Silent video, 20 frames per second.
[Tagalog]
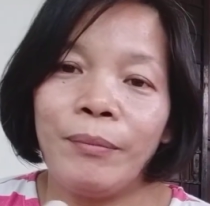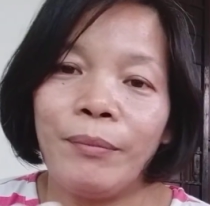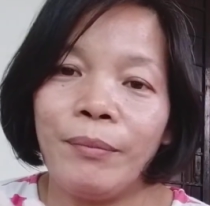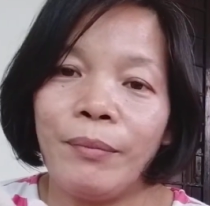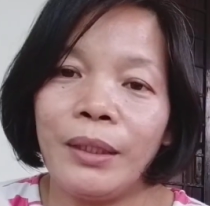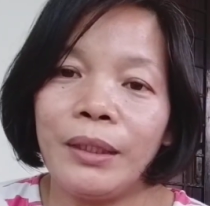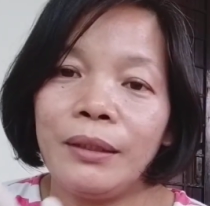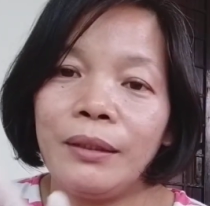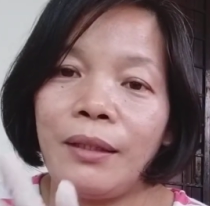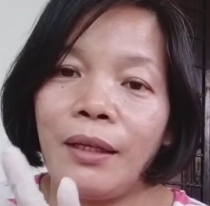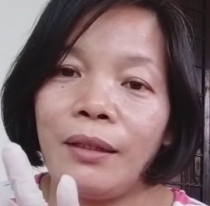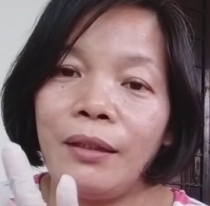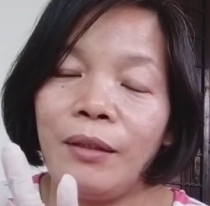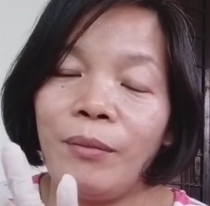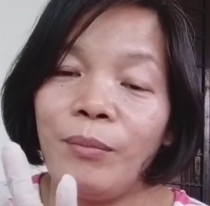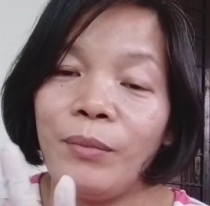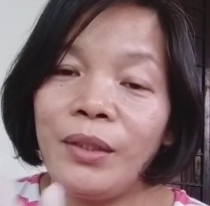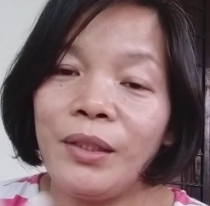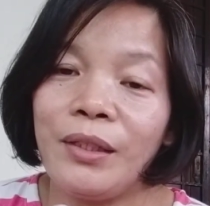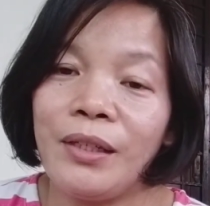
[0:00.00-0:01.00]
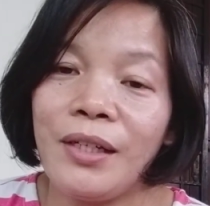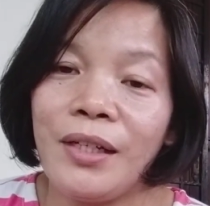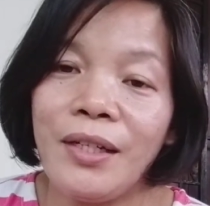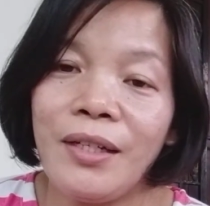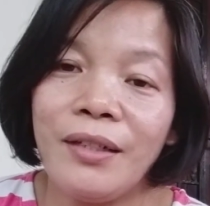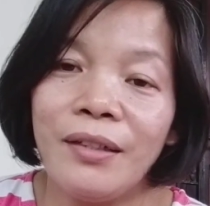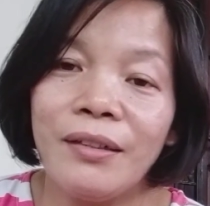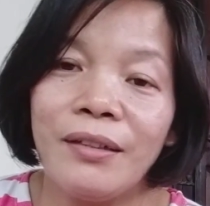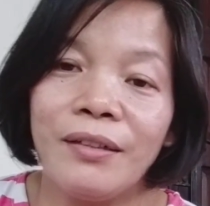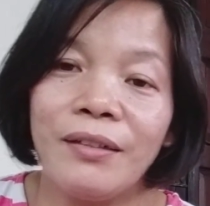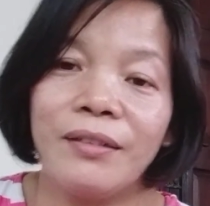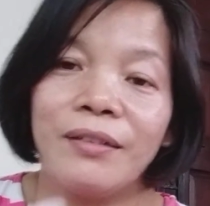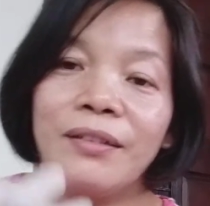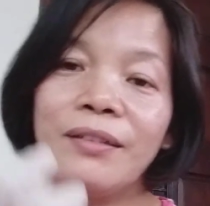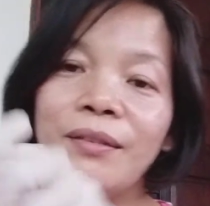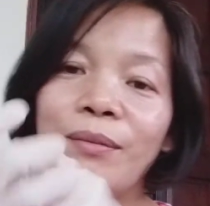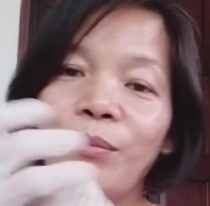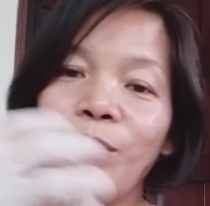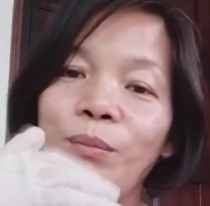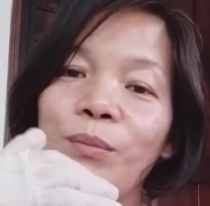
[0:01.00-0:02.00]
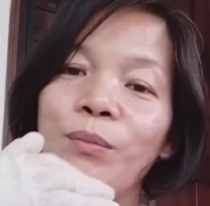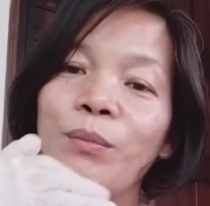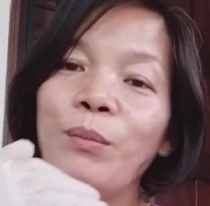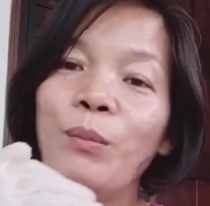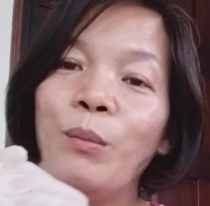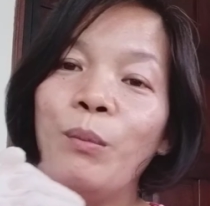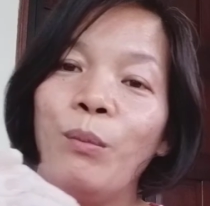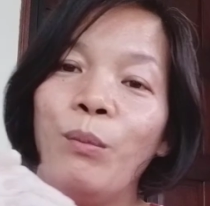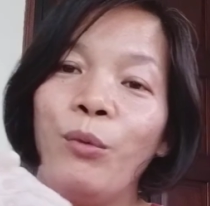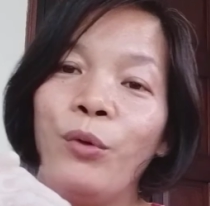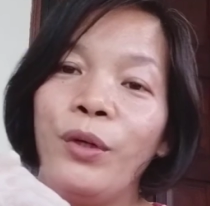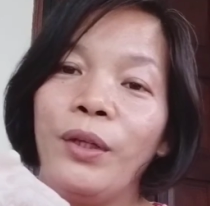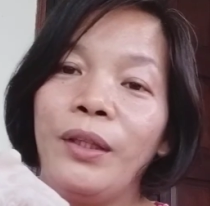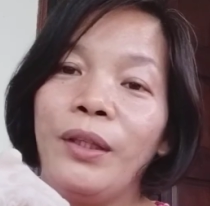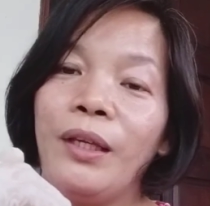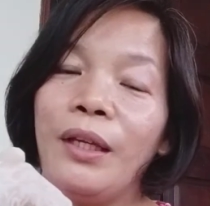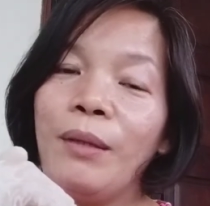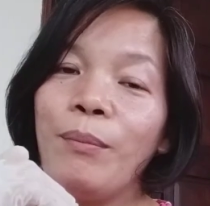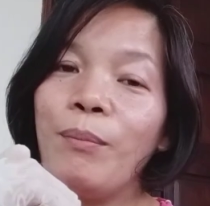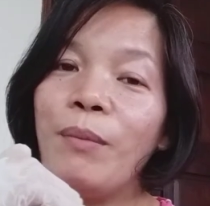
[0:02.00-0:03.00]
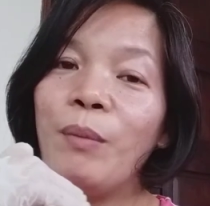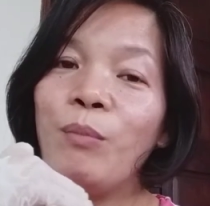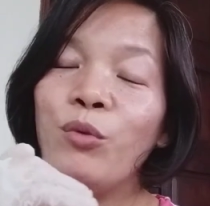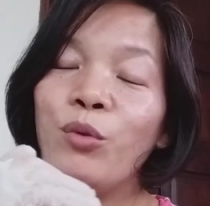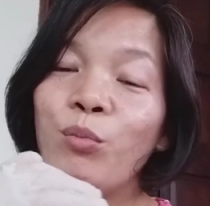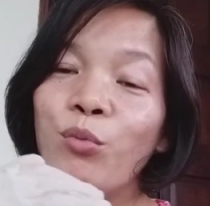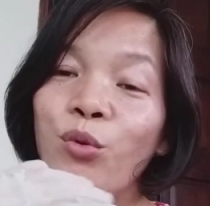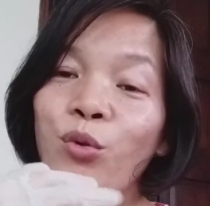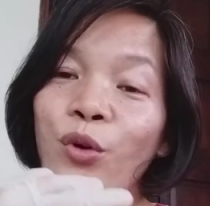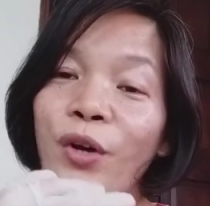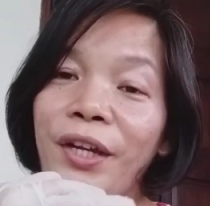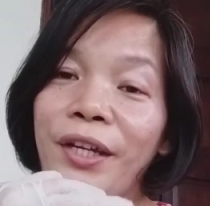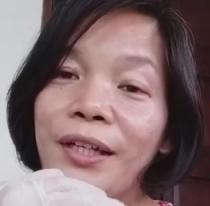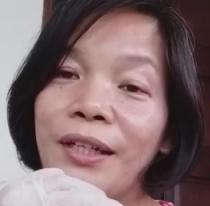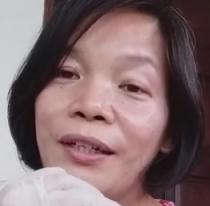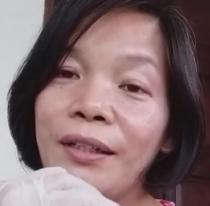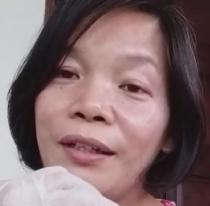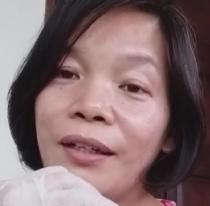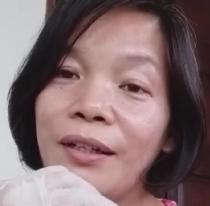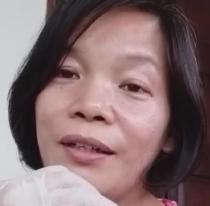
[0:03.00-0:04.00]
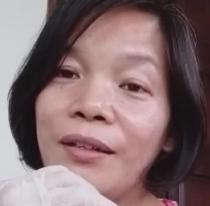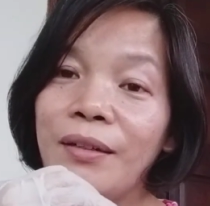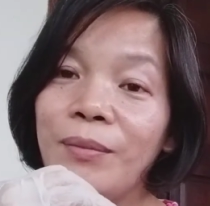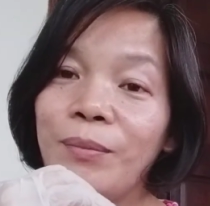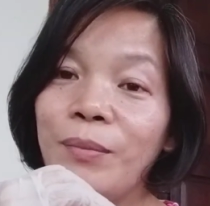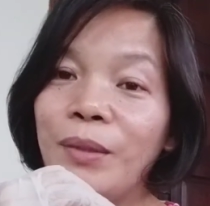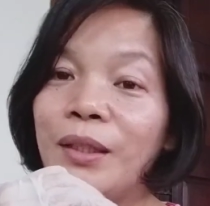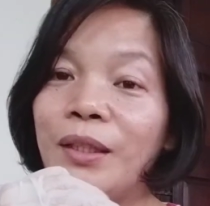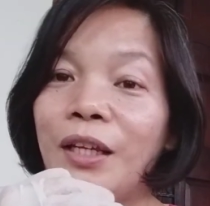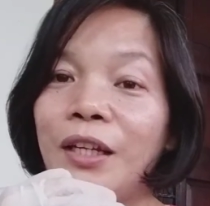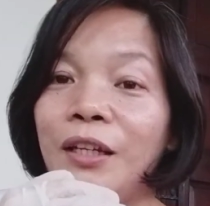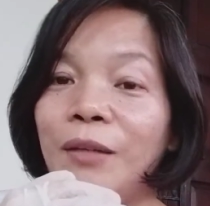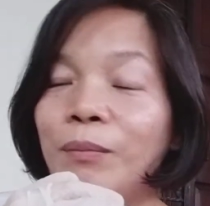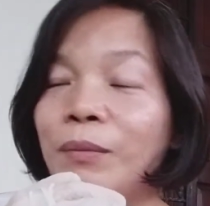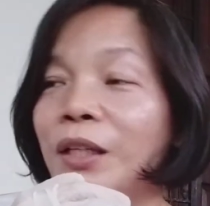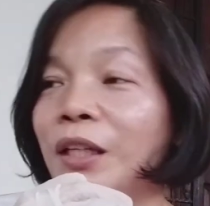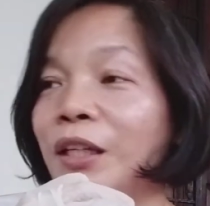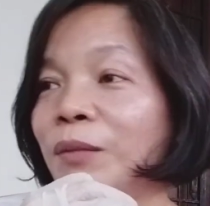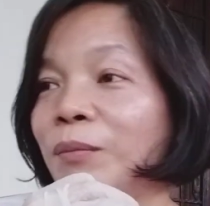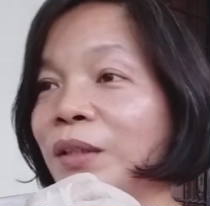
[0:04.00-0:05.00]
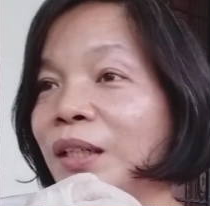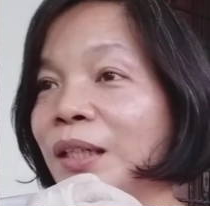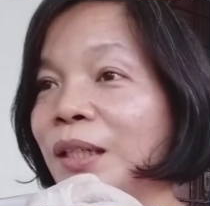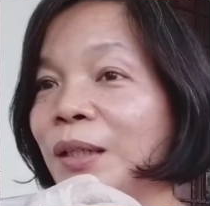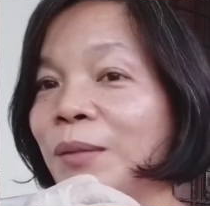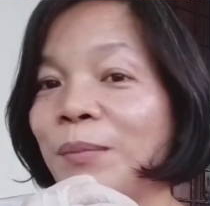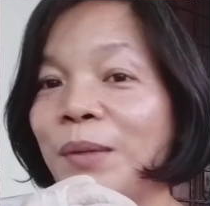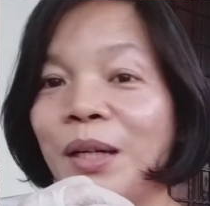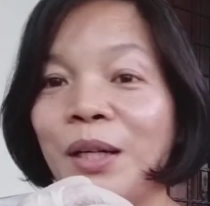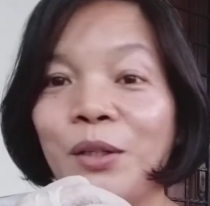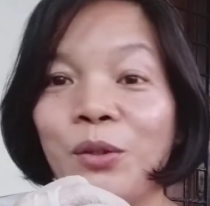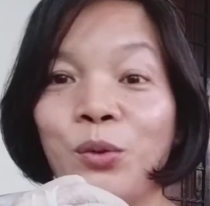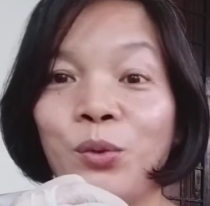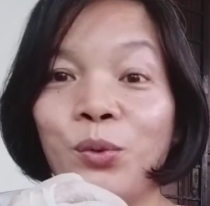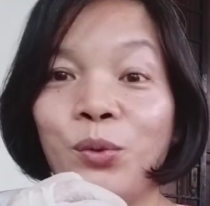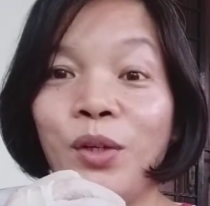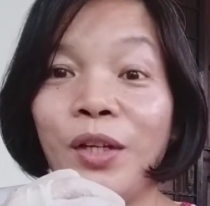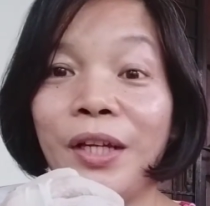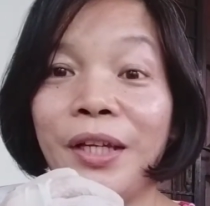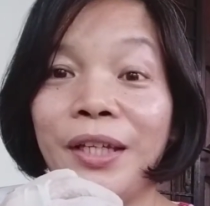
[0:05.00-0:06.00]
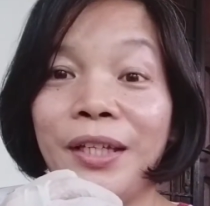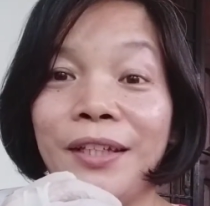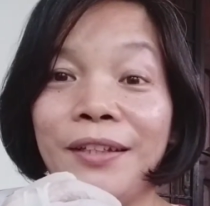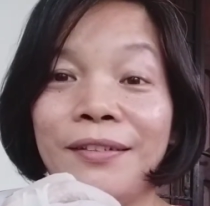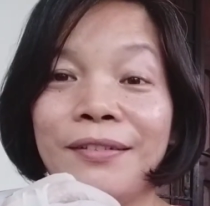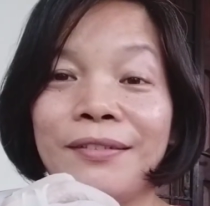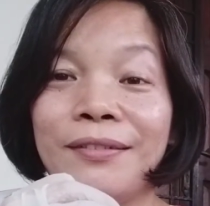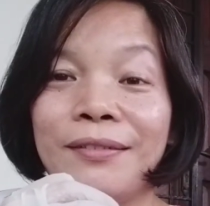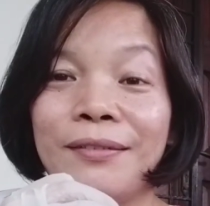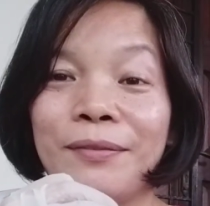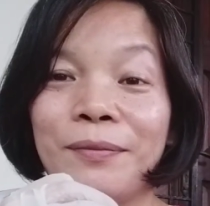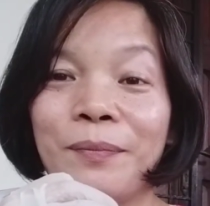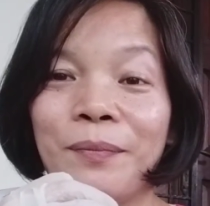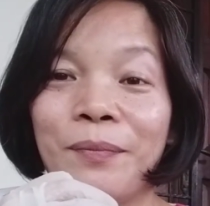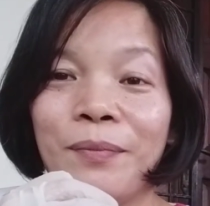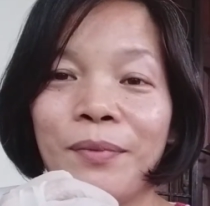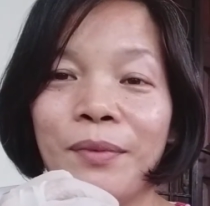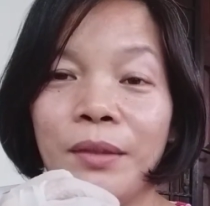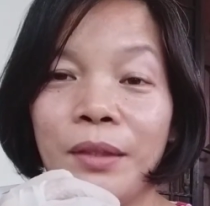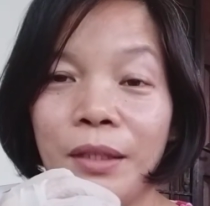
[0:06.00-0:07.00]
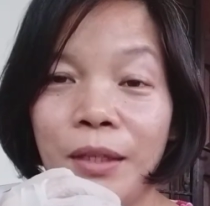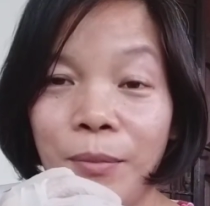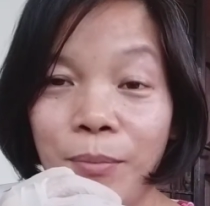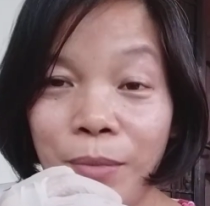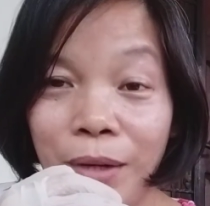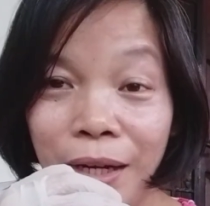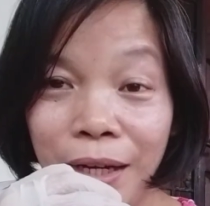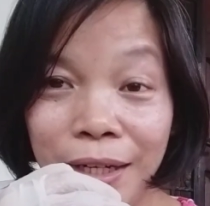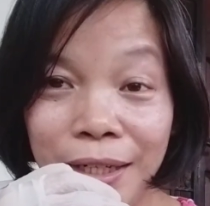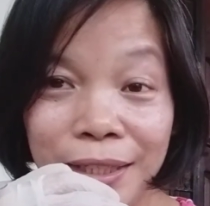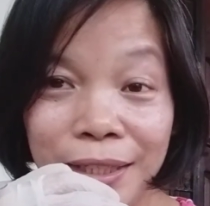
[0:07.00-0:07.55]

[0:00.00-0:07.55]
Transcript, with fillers: Magtanim ka, pwede, mabubuhay ka na. Magtanim-tanim ka ng mga gulay. ba? Diba?